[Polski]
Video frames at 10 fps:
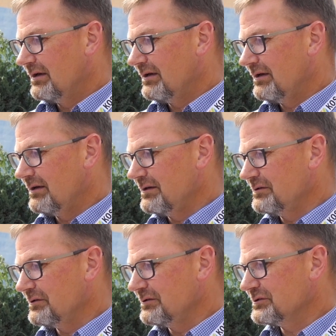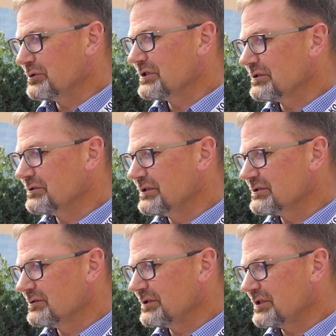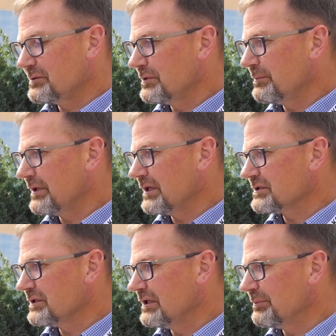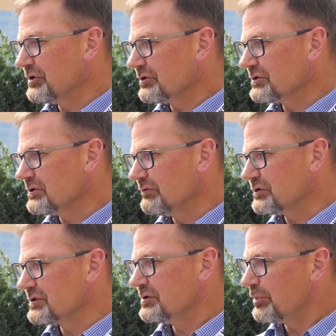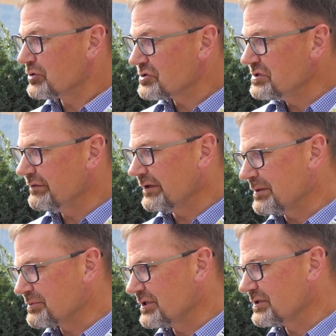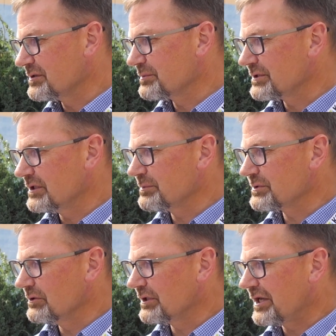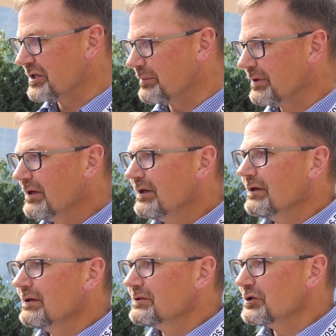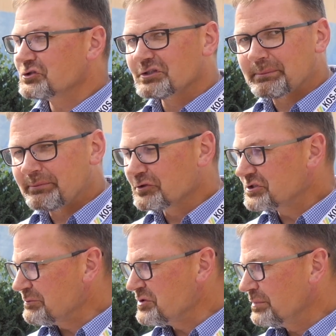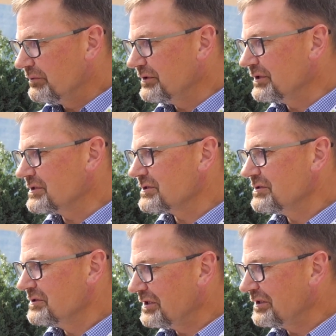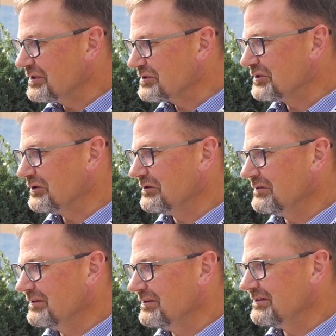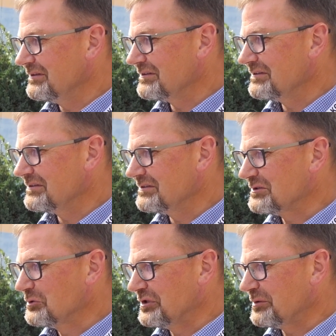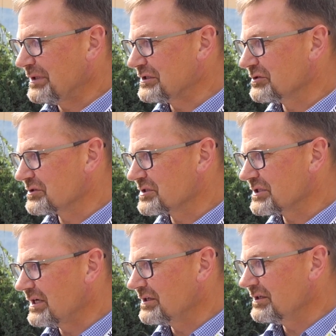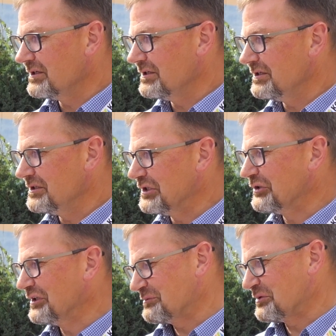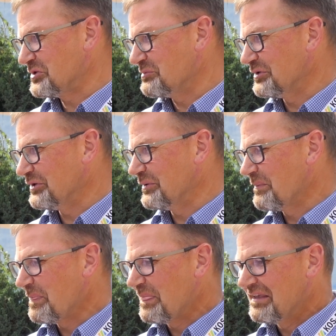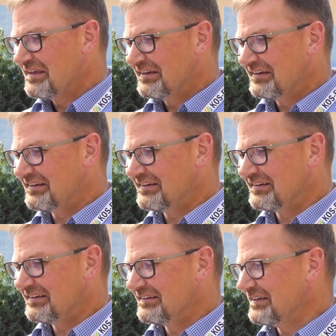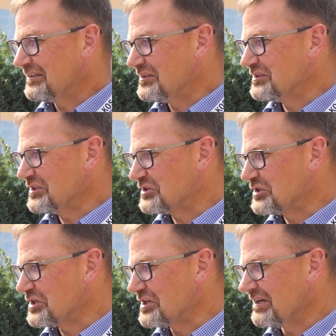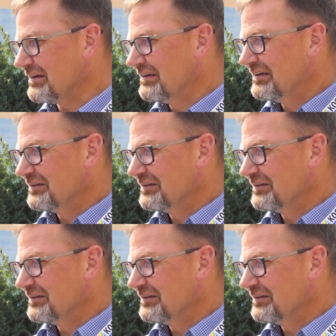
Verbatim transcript: E, no i z drugiej strony jest to taki chyba raczej element okresowy, czyli po żniwach, a przed, przed przeoraniem. To, co na pewno chcielibyśmy powiedzieć, nie jest to e, skutek pracy oczyszczalni i nie do nas prosimy o e, jakieś zastrzeżenia.